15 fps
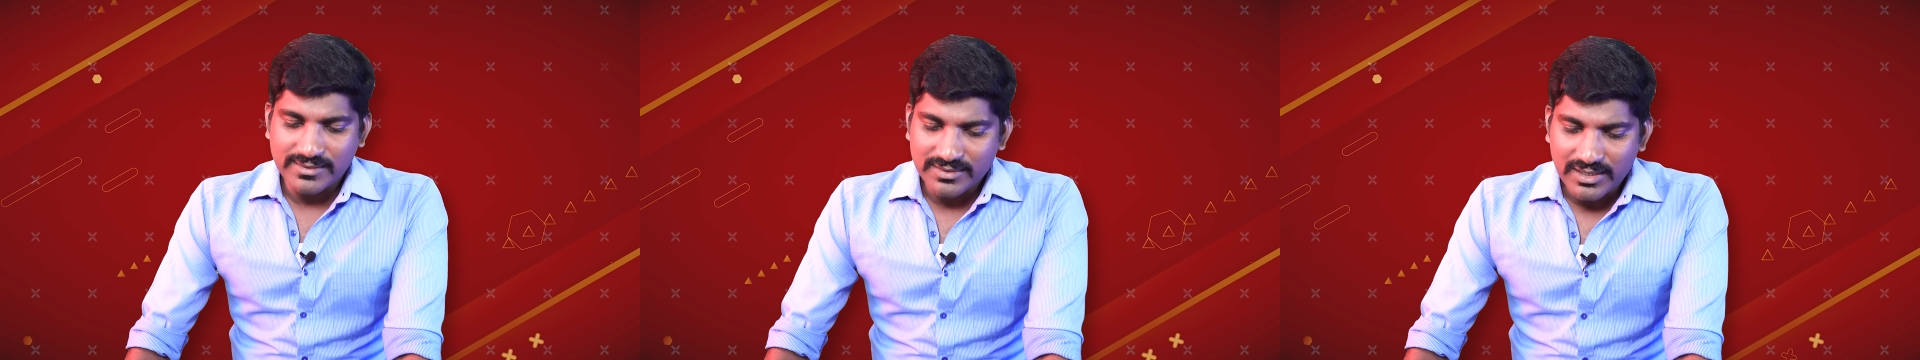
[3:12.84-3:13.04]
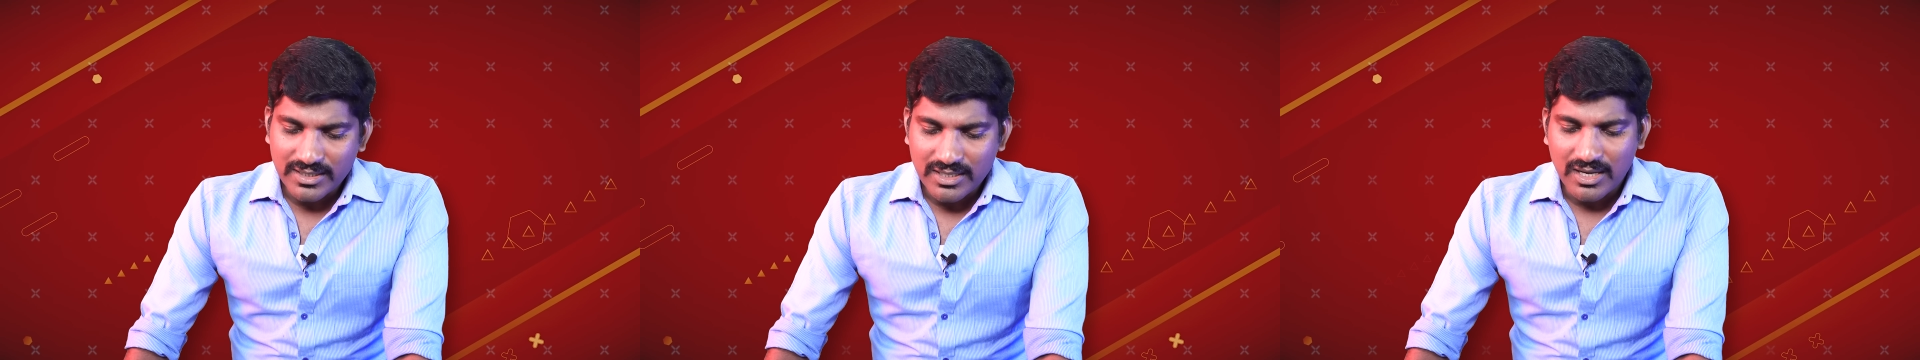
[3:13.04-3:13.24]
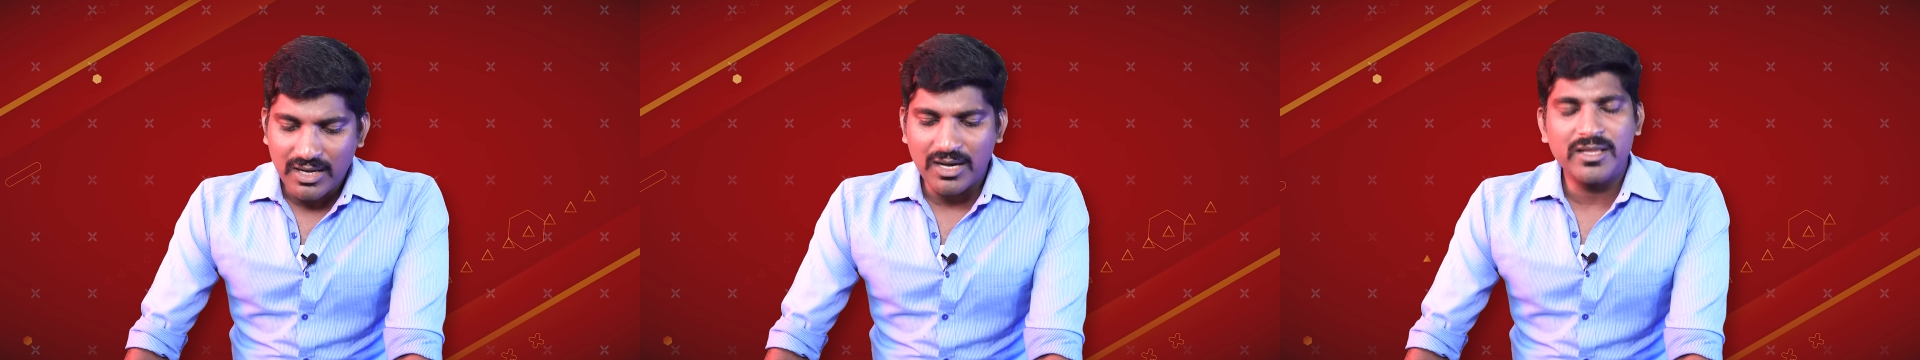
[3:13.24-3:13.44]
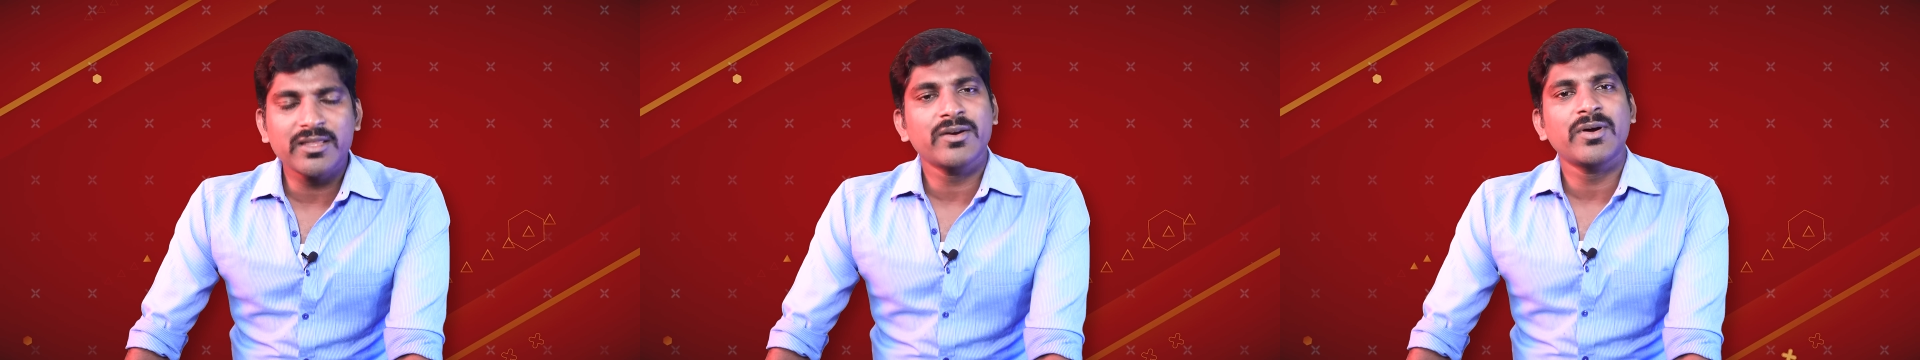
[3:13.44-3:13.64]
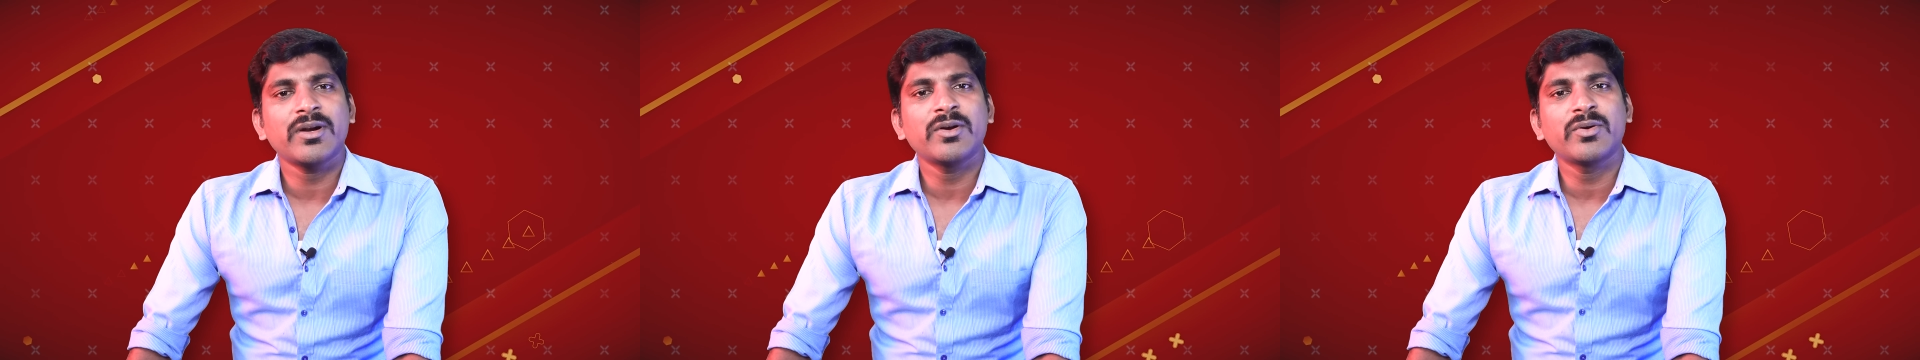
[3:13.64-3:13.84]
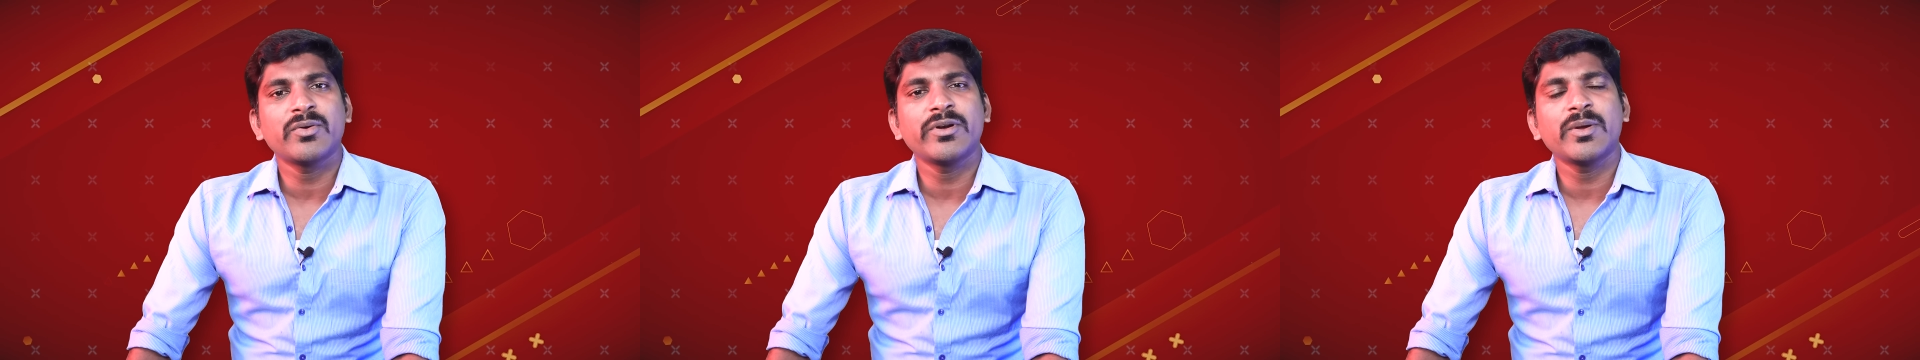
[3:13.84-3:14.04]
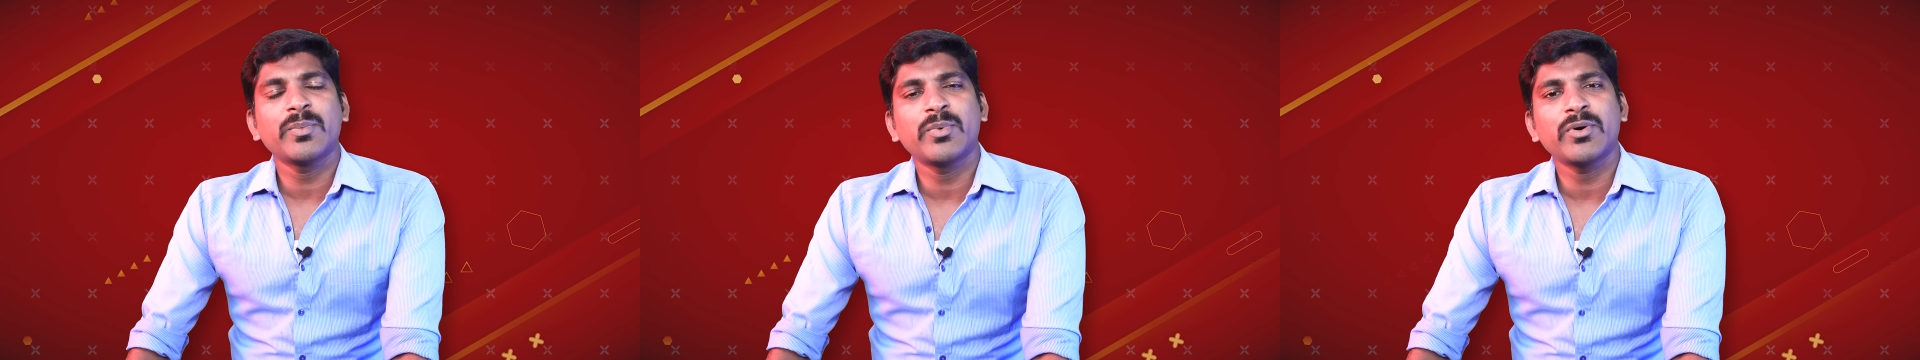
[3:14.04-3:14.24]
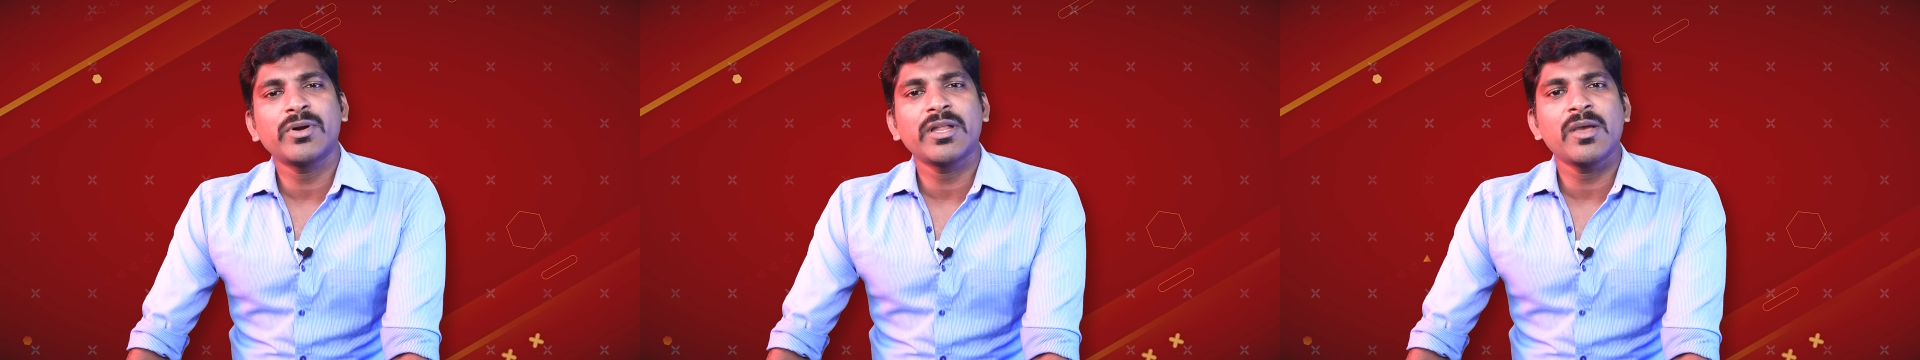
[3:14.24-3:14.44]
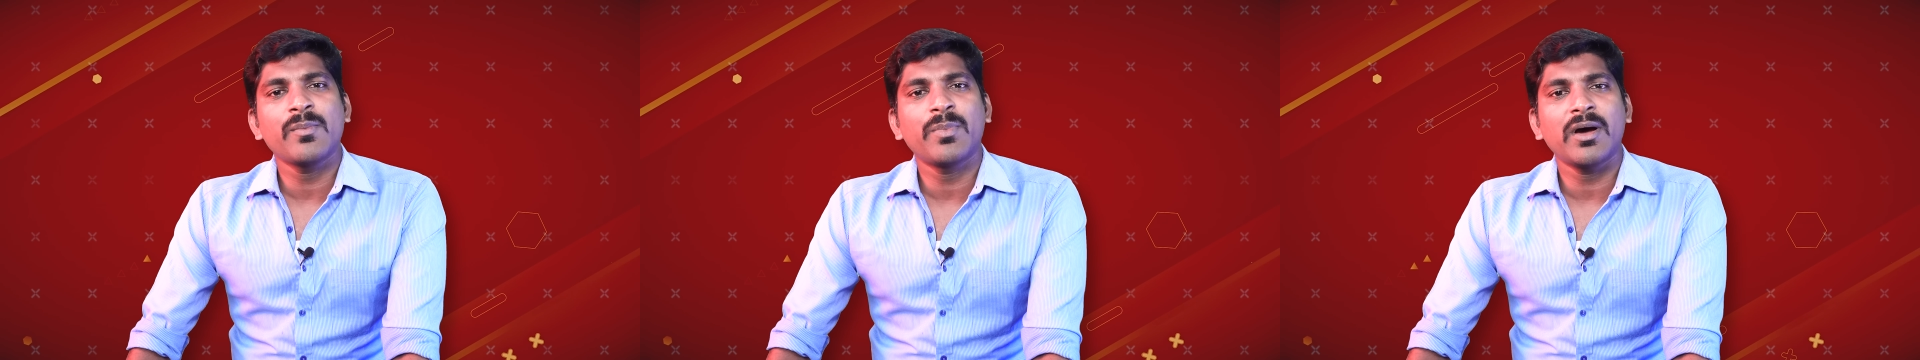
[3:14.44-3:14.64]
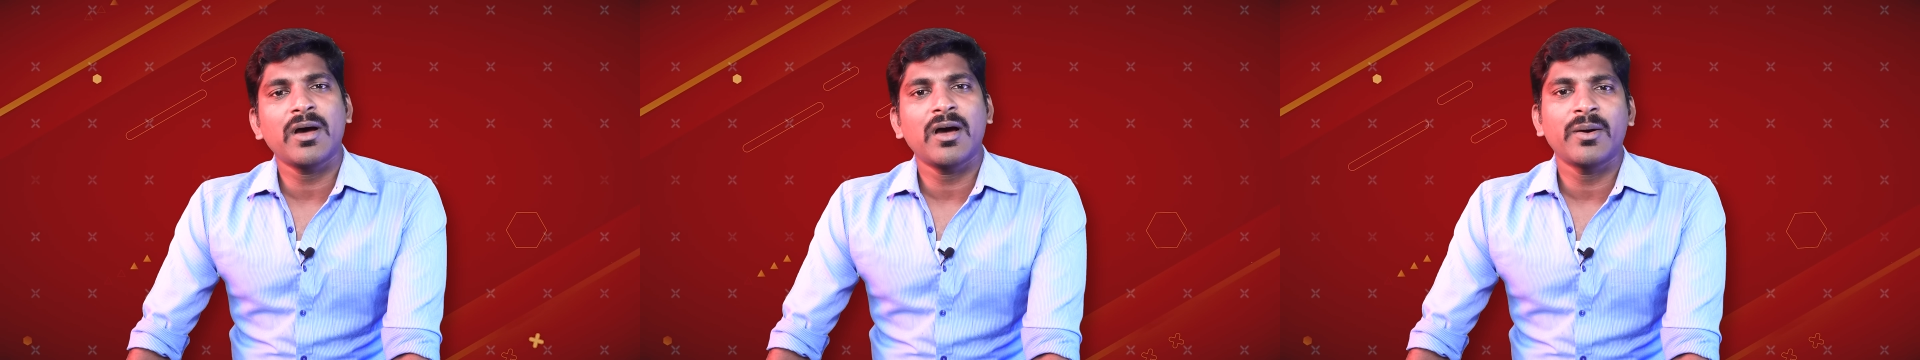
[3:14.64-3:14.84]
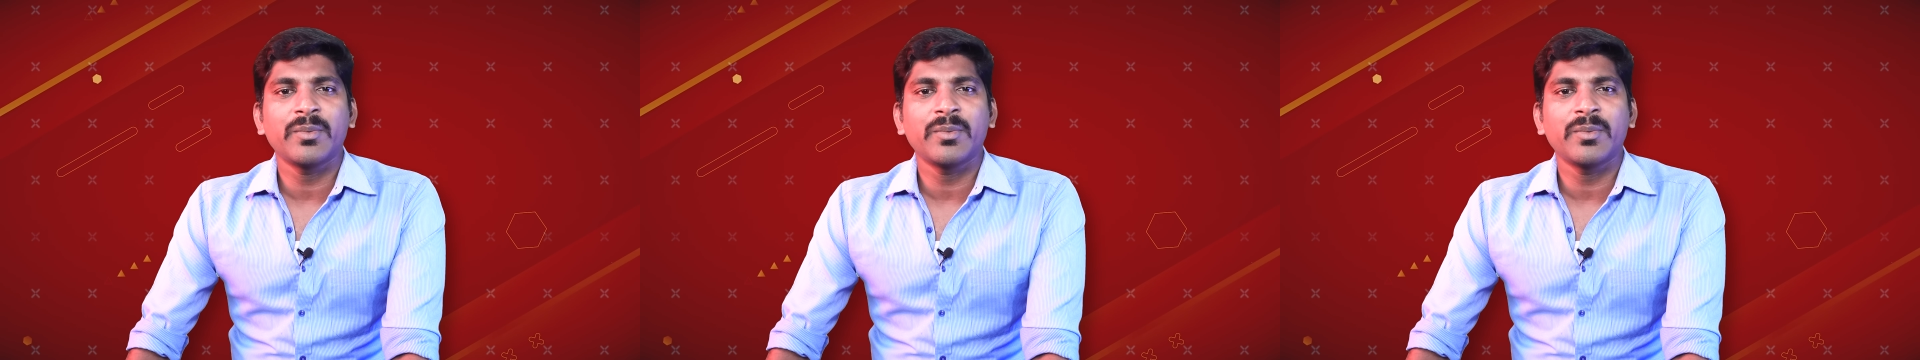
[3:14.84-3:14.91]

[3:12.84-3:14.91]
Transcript: இஸ்ரேலுக்கு ஆதரவான ட்வீட்டை போட்டியப்பா